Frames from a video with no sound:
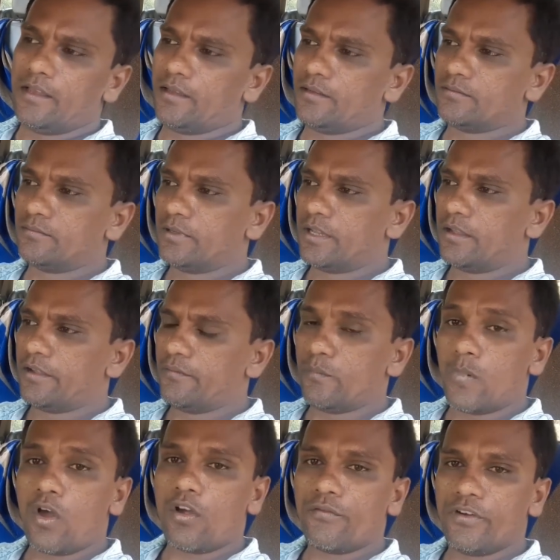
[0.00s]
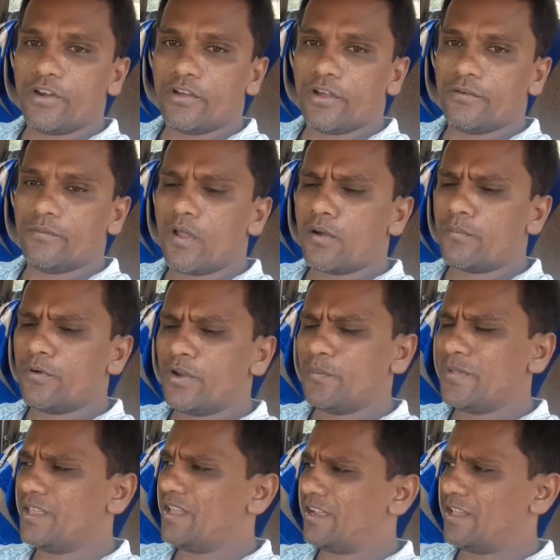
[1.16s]
ब्लॉग वीडियो है ब्लॉग
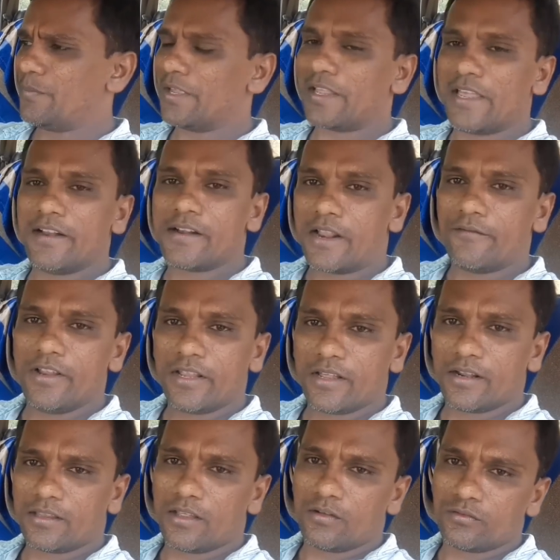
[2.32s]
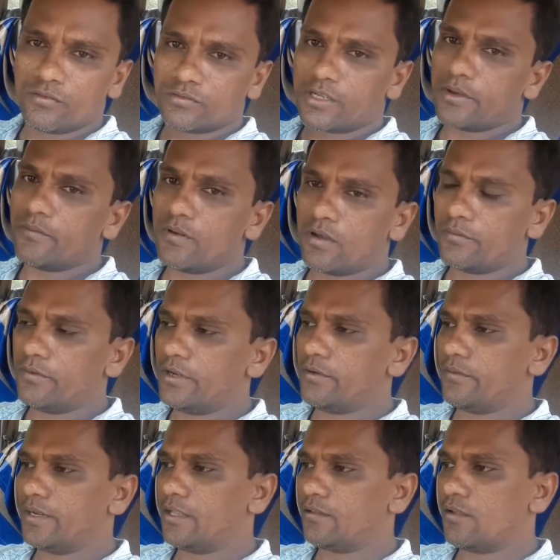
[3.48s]
वीडियो में अगर मैं कहीं ट्रैवलिंग करता हूँ तो उसका ब्लॉग
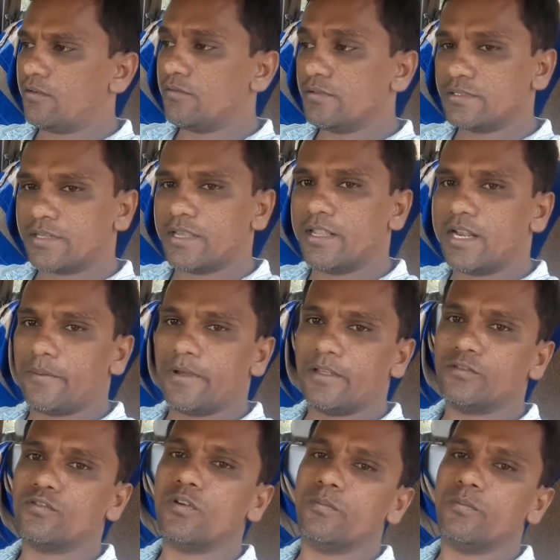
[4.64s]
वीडियो बनाता हूँ इसके अलावा